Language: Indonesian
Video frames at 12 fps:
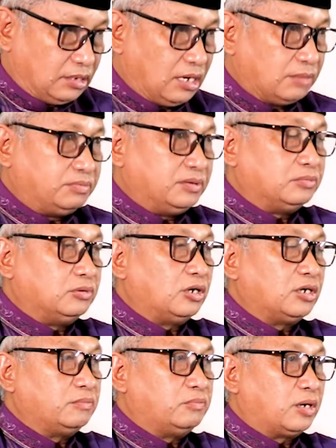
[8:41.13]

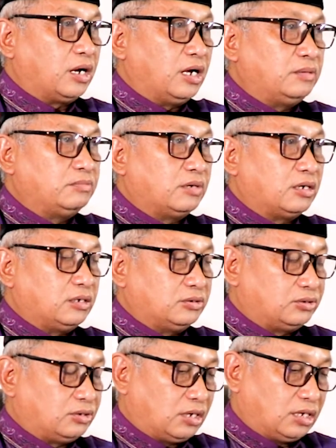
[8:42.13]
Nabiullah Ibrahim
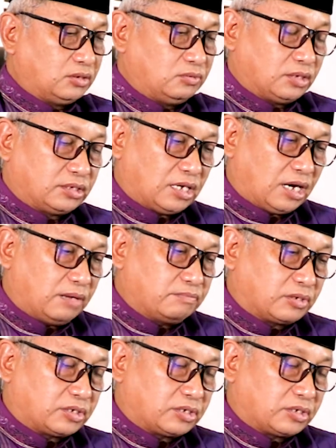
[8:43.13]
alaihissalam